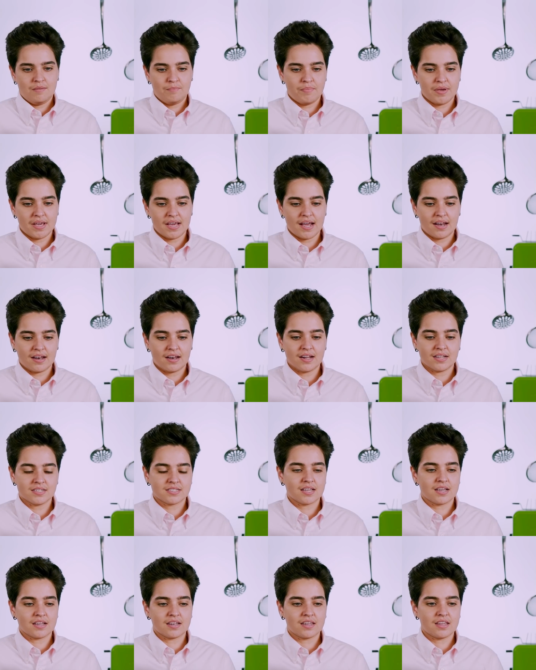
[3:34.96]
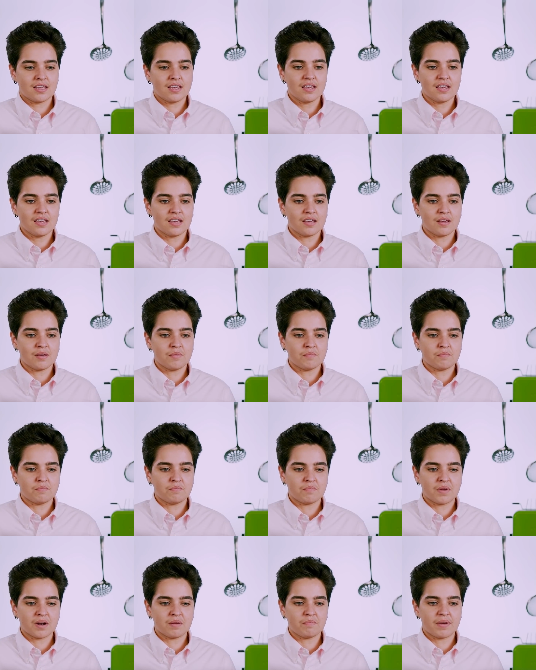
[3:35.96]
เปลี่ยนในสิ่งที่
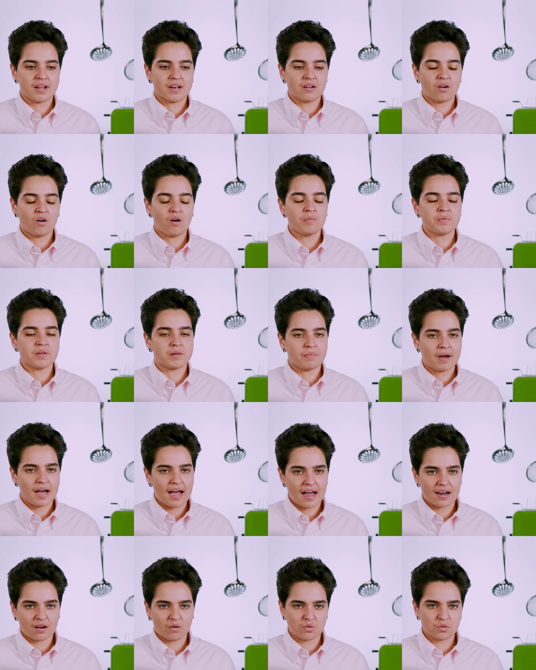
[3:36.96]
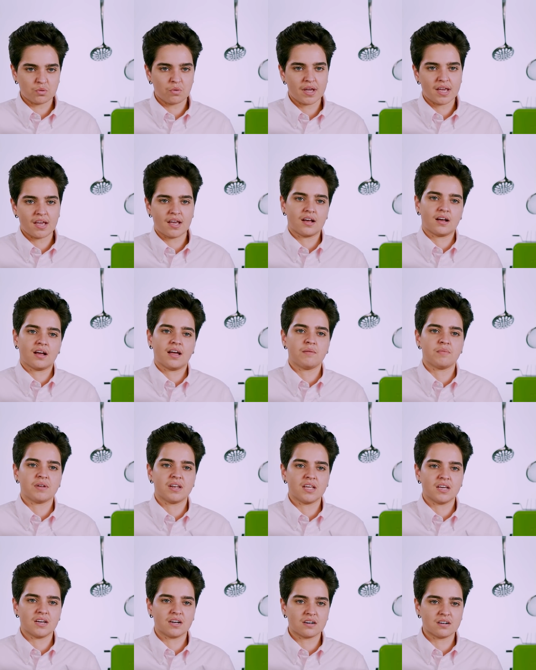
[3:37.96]
มันเป็นข้อผิดพลาดของตัวเองให้มัน
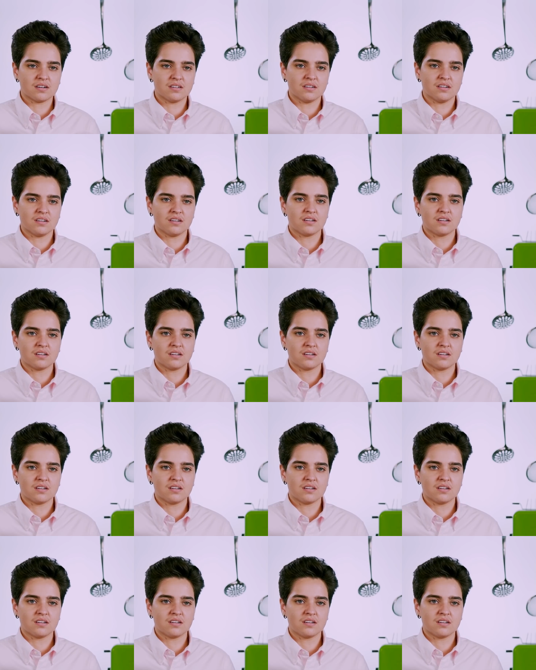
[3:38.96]
ดีขึ้น